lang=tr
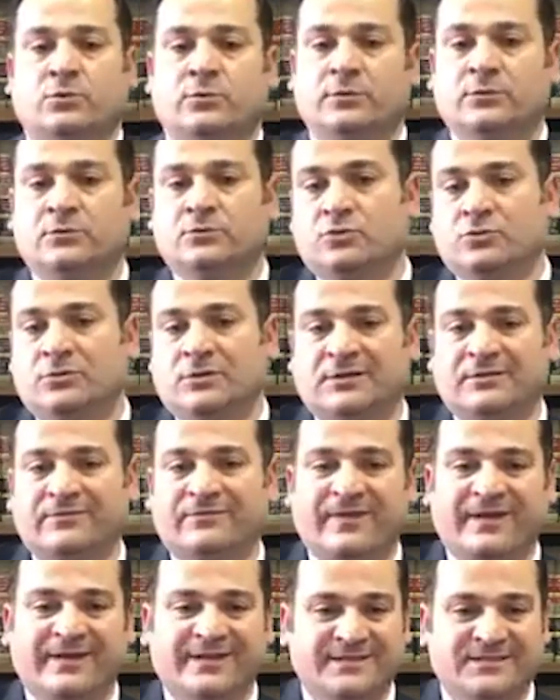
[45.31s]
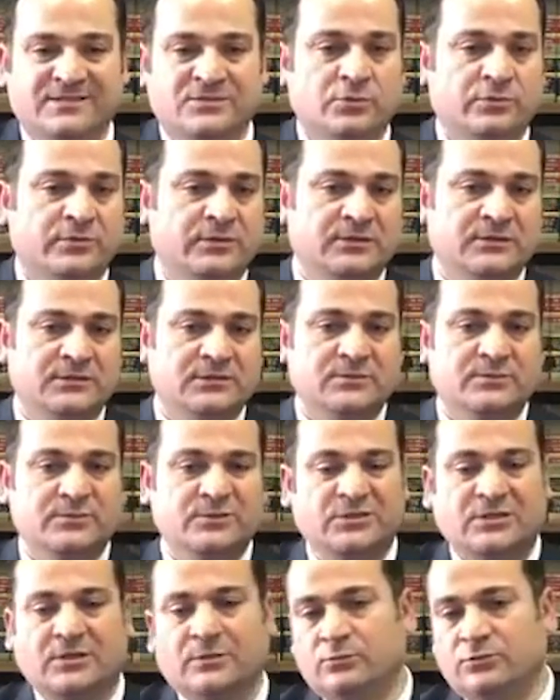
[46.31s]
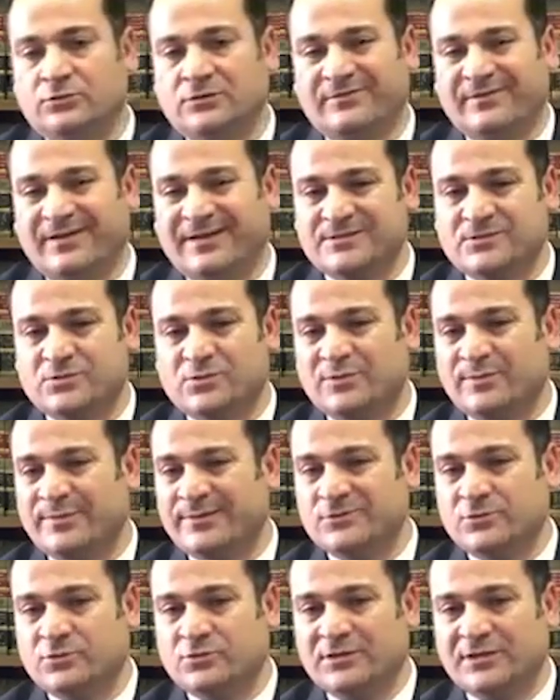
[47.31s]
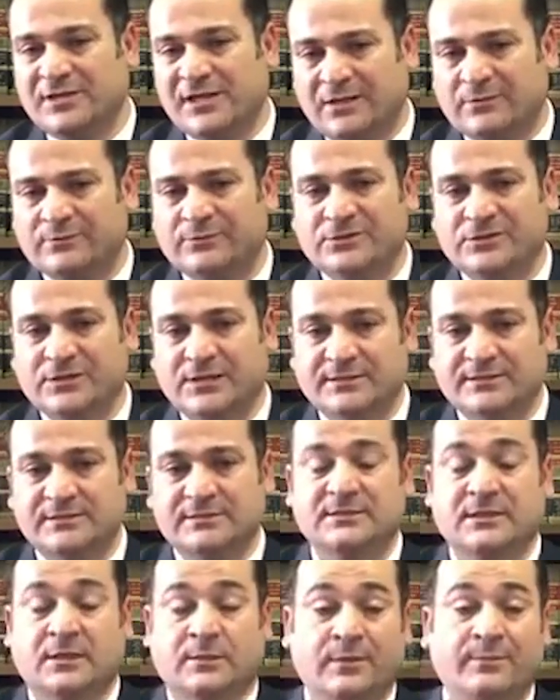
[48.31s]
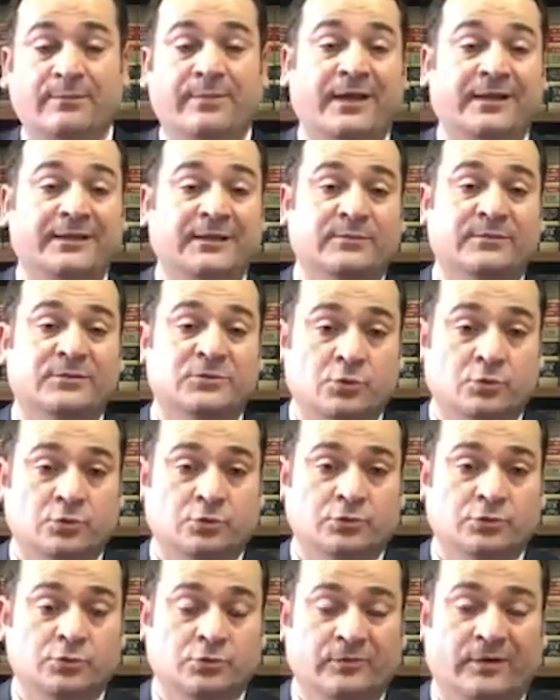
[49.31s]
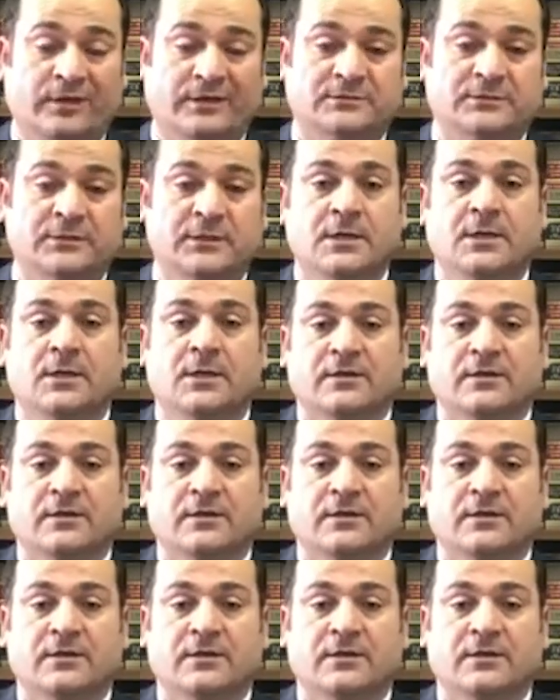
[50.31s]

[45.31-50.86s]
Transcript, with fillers: e, Türkiye'de vergisini ödediğiniz bir şeyin burada vergisini ödemek zorunda kalmayacaksınız. Ama beyan etme zorunluluğu var.